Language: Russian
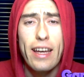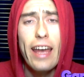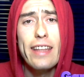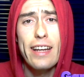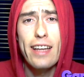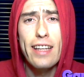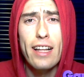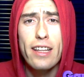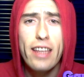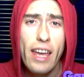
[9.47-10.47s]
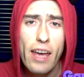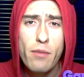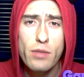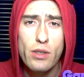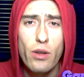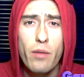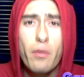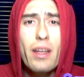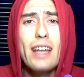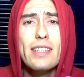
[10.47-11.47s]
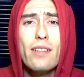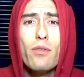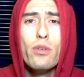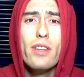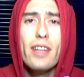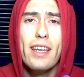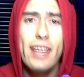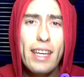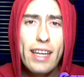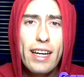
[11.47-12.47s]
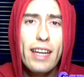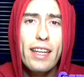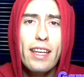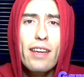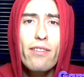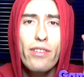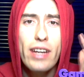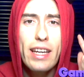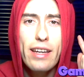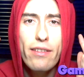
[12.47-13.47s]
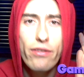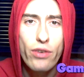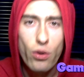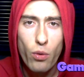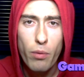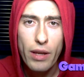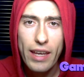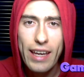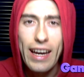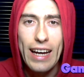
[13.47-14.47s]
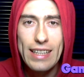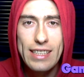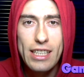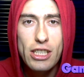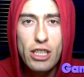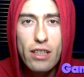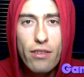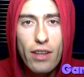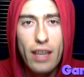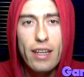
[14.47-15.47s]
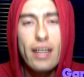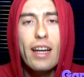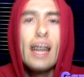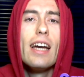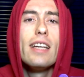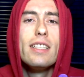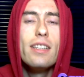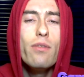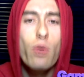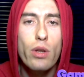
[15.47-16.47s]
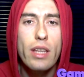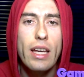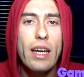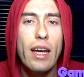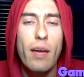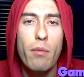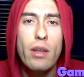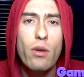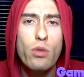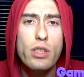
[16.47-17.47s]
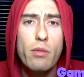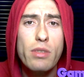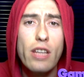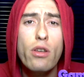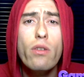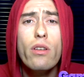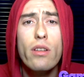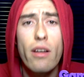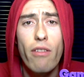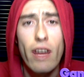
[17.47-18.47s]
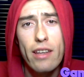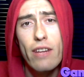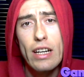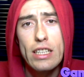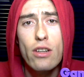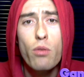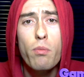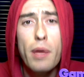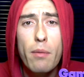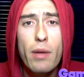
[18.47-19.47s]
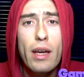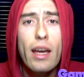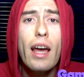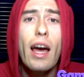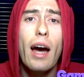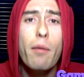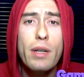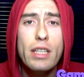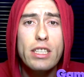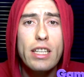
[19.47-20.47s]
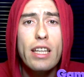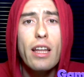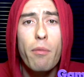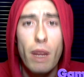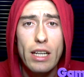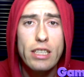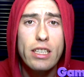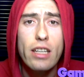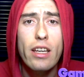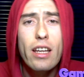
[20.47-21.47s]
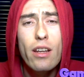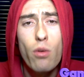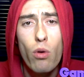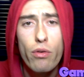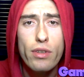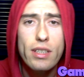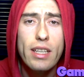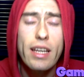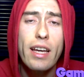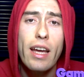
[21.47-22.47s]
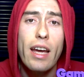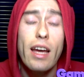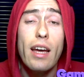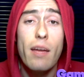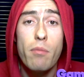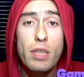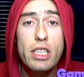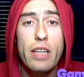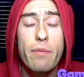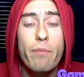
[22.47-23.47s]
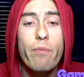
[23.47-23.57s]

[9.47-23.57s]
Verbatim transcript: Это канал GameZone. Меня зовут Игорь, и вы в рубрике «Адский четверг». Сегодня мы научимся тюнинговать ваши любимые, обычные, домашние или офисные мышки.